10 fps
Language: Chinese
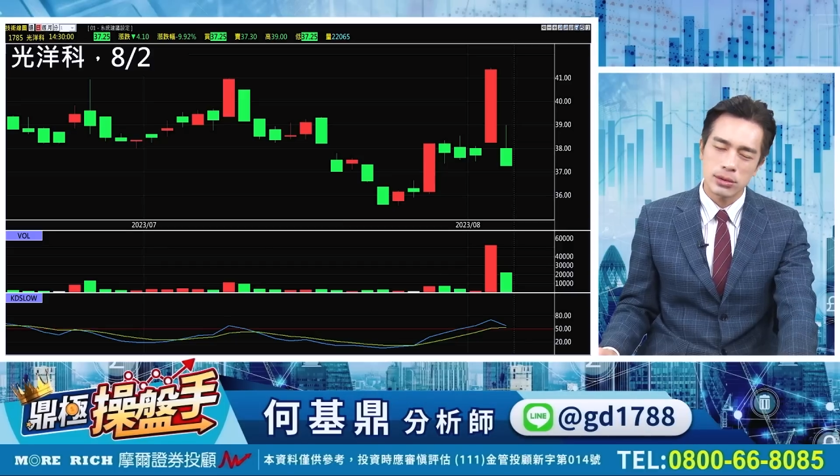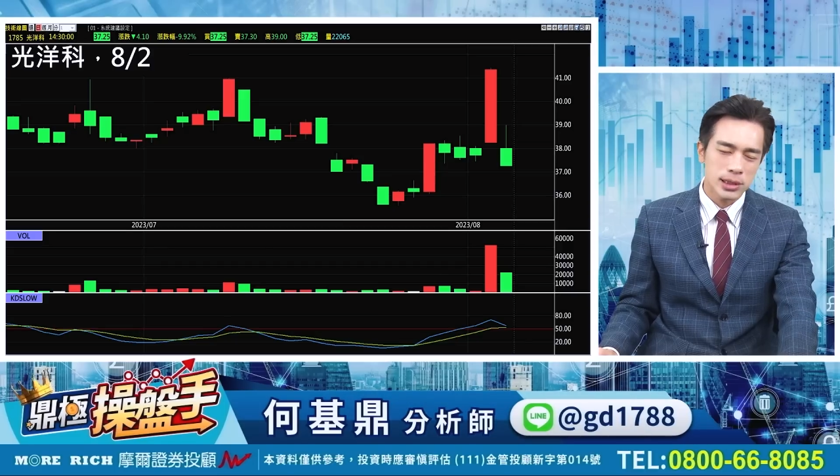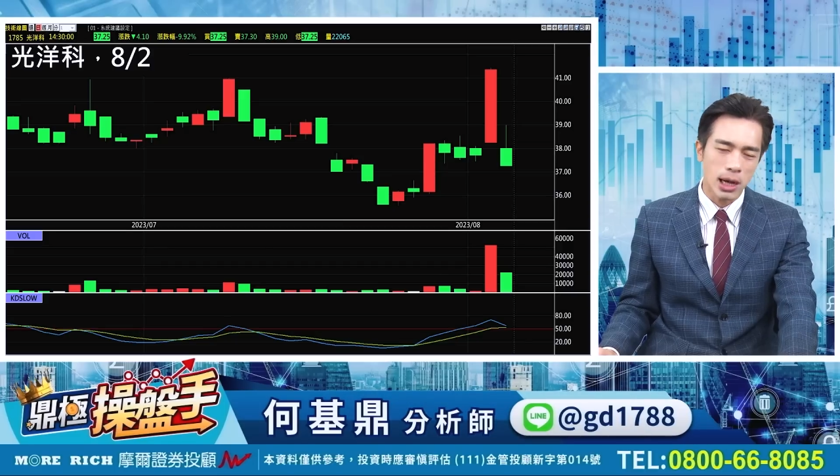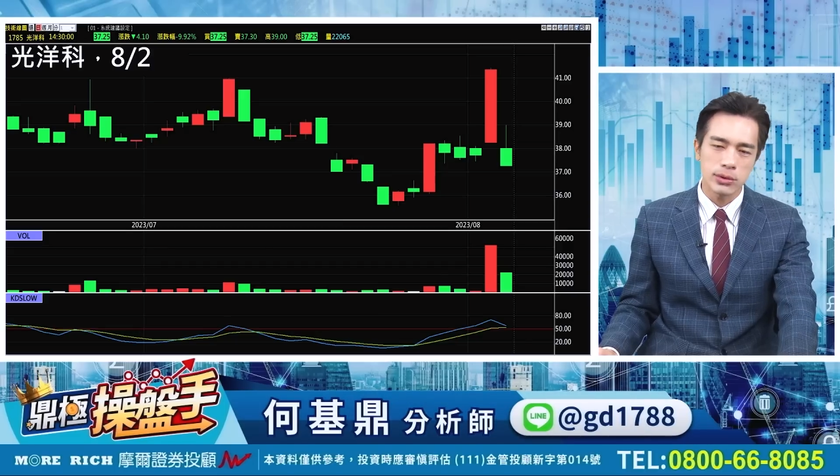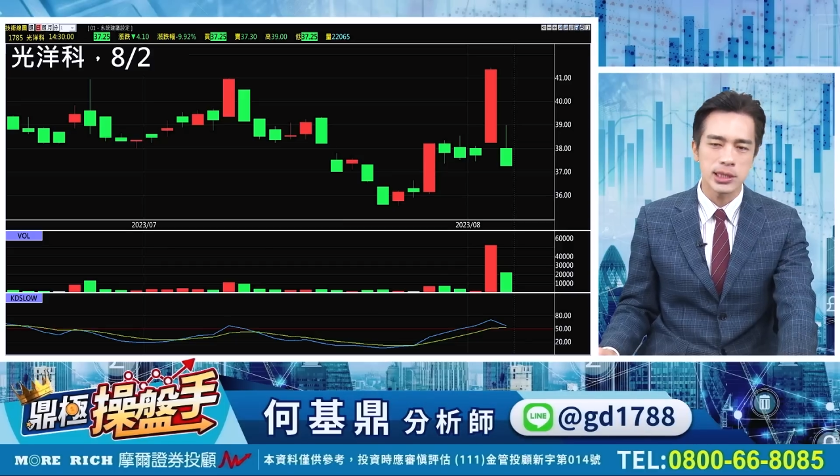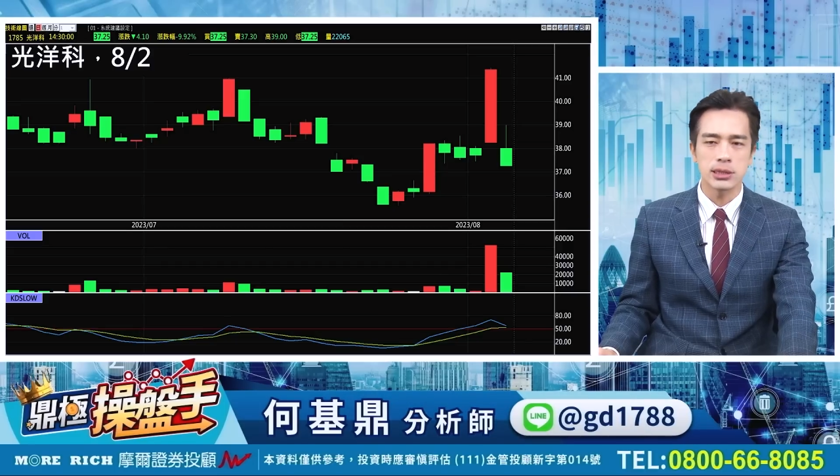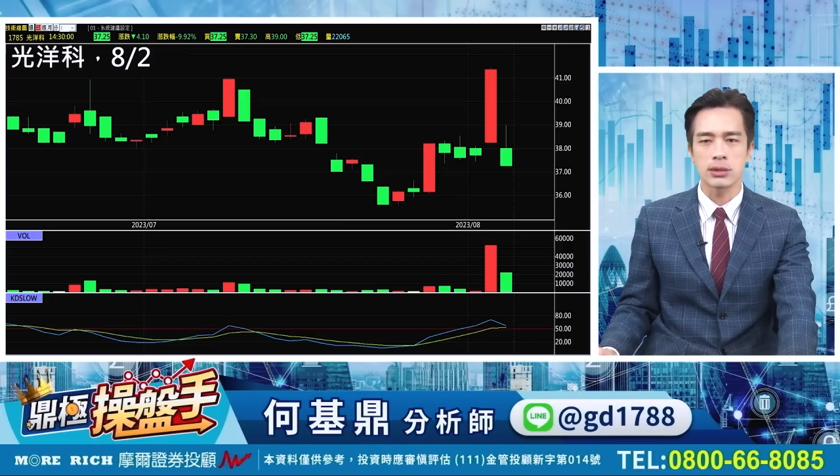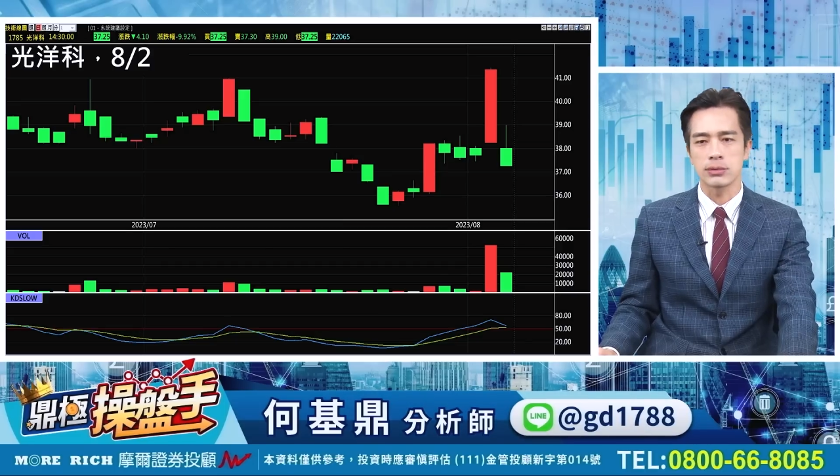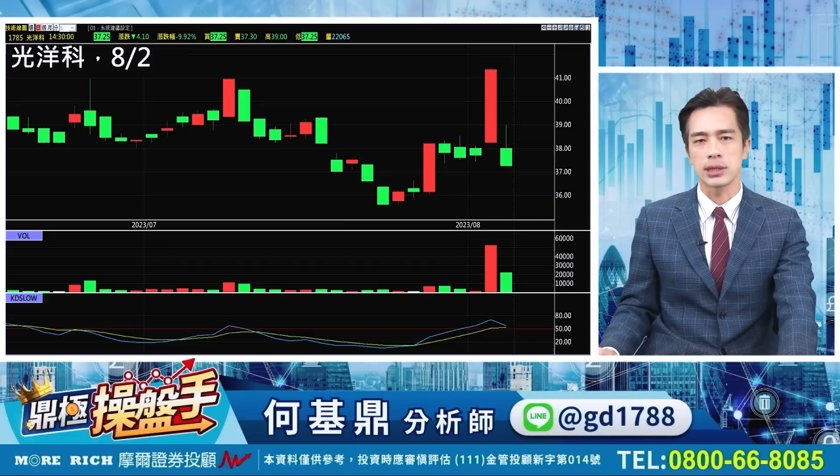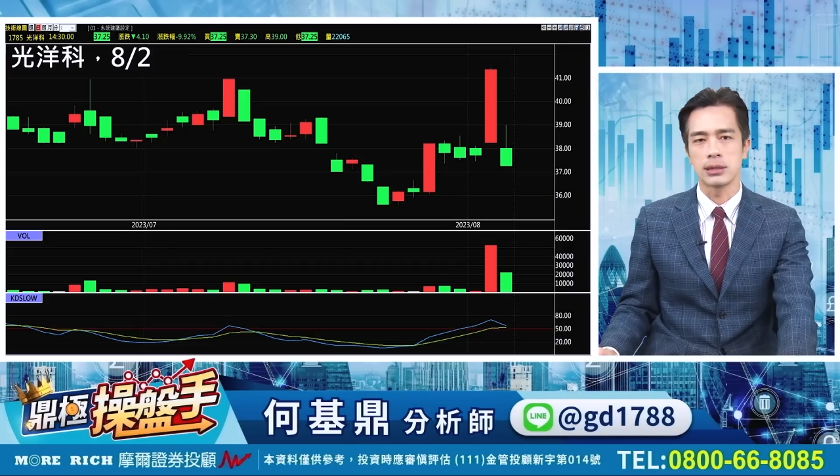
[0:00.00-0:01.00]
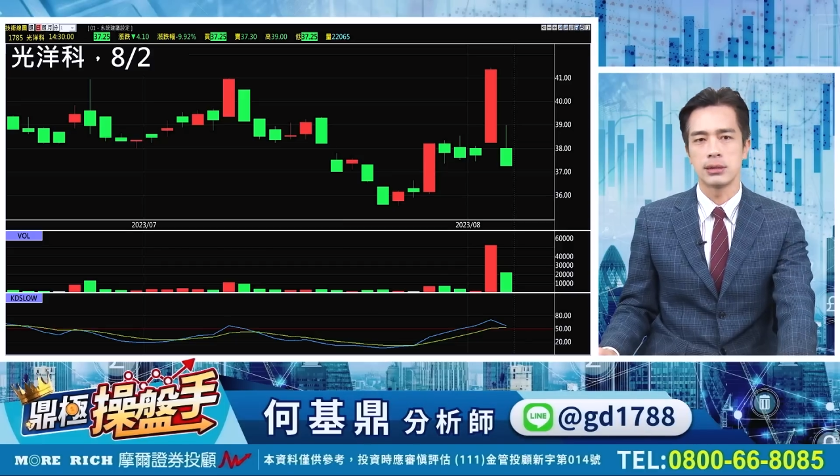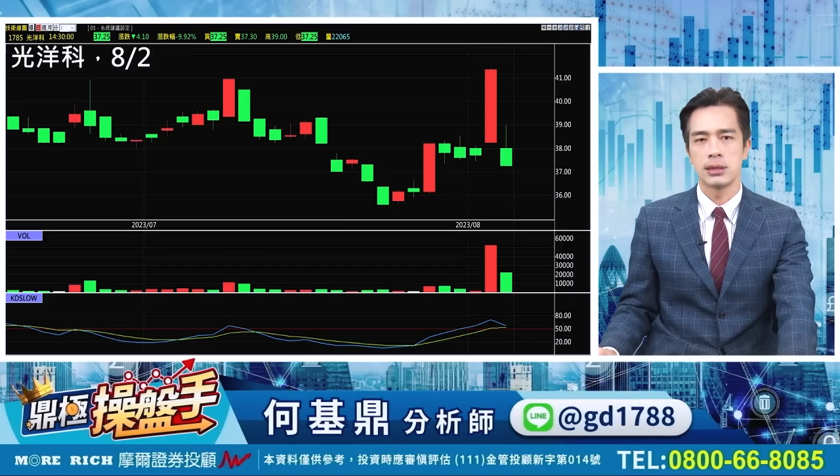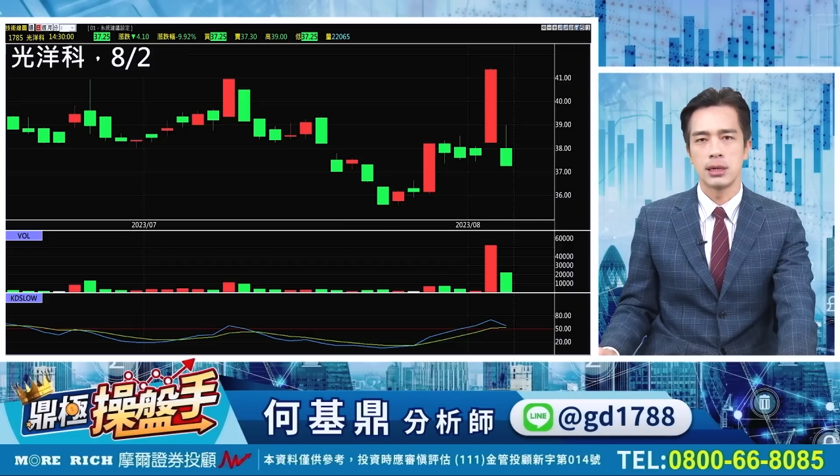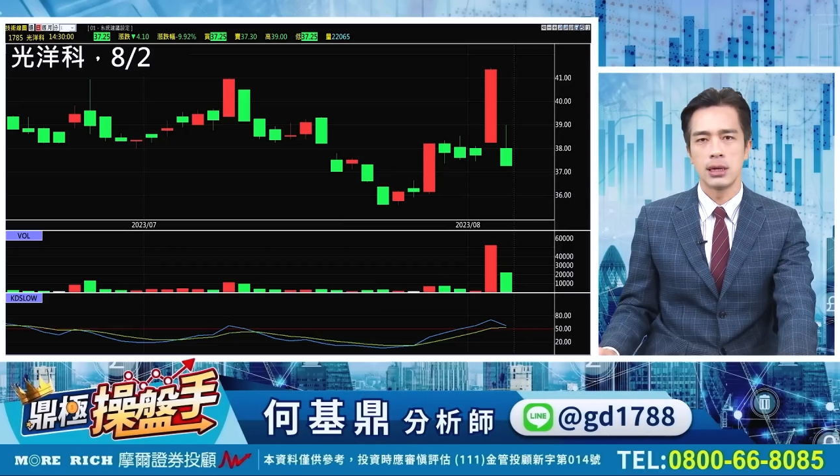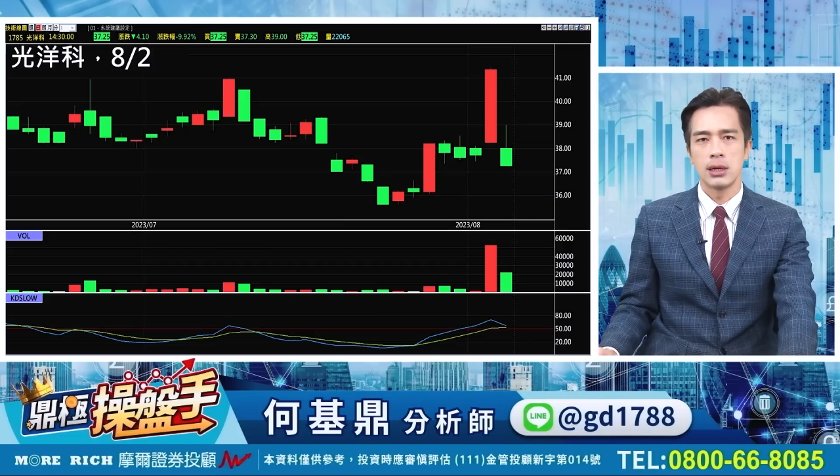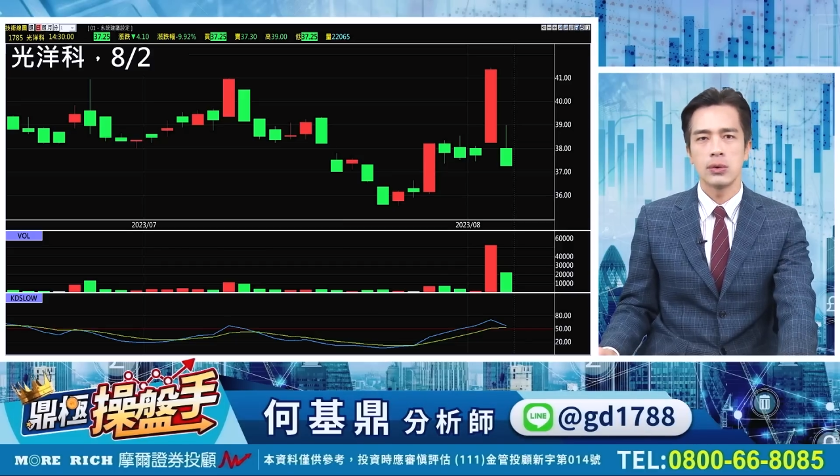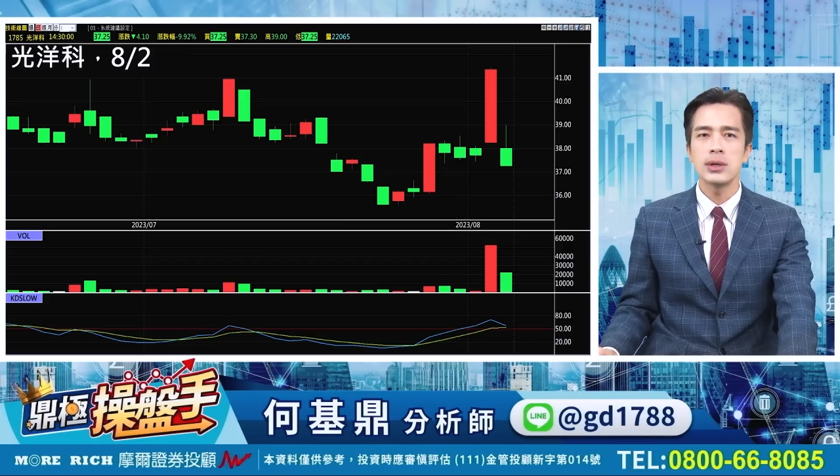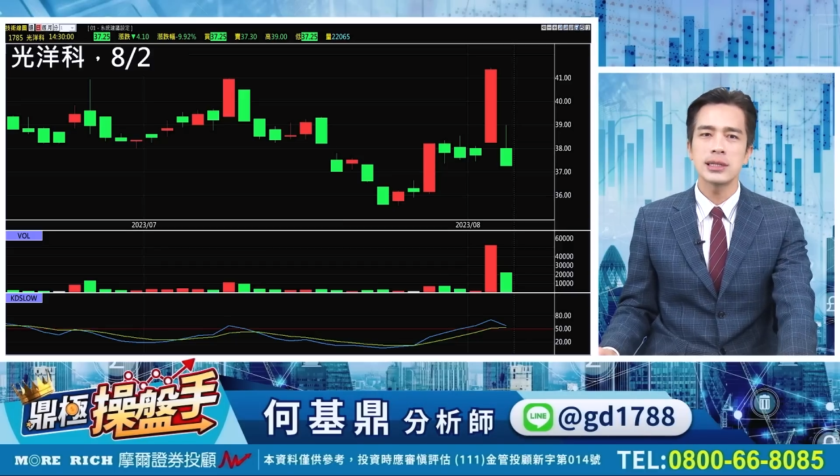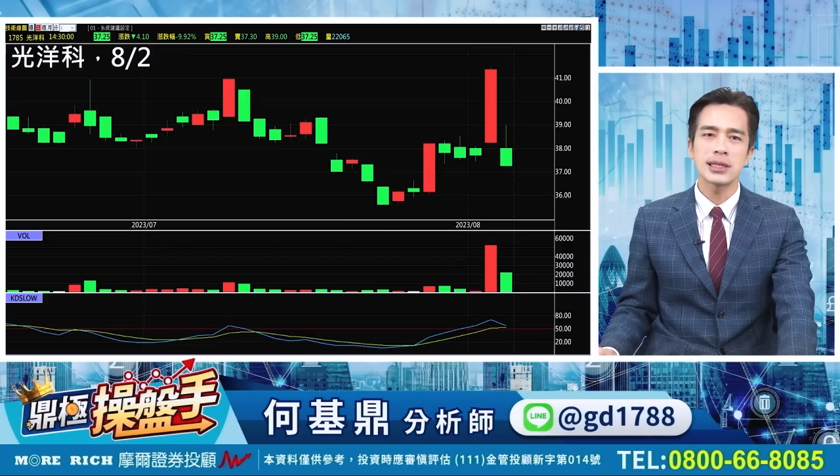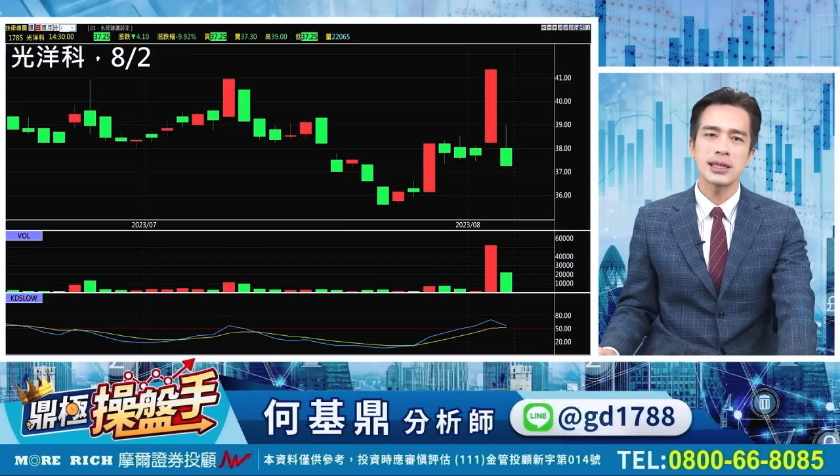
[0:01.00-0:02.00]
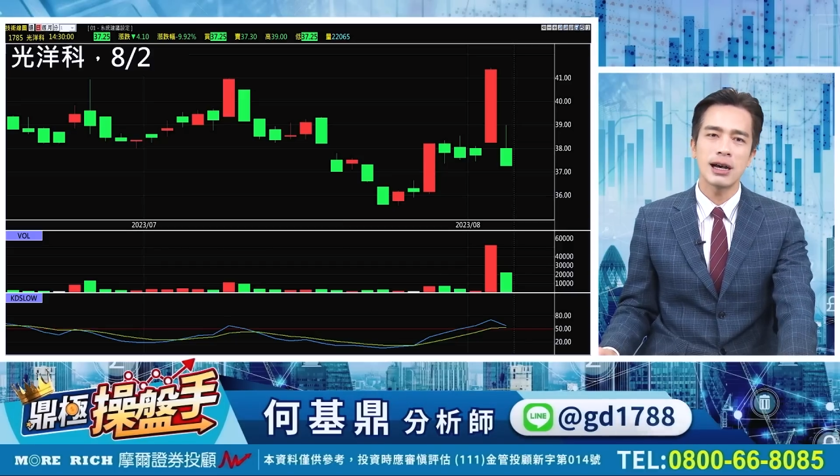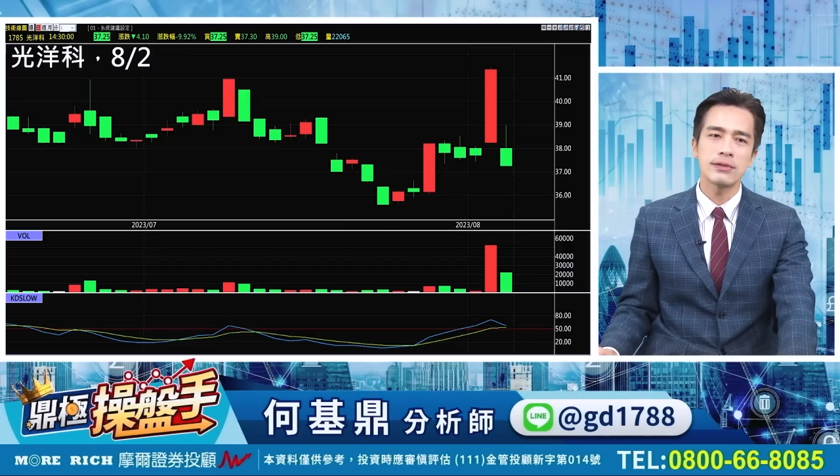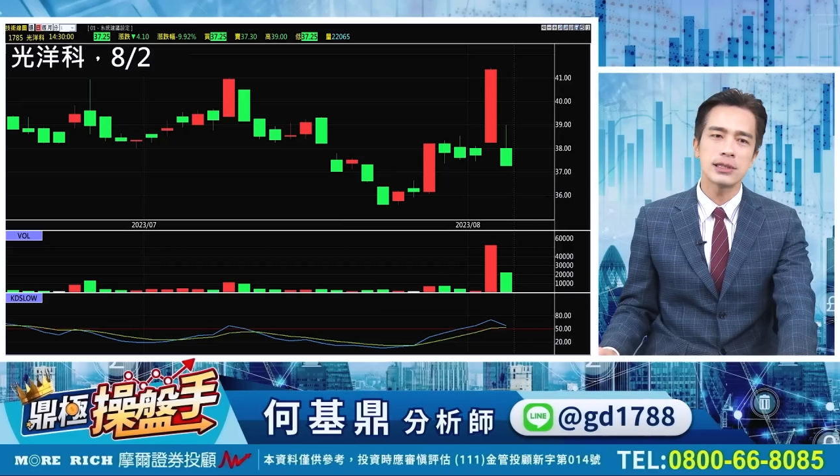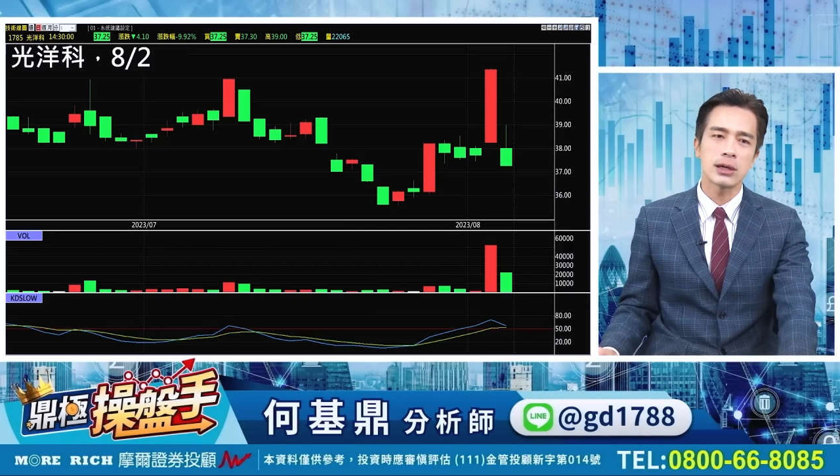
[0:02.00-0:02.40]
超级重点。我一直跟大家分享，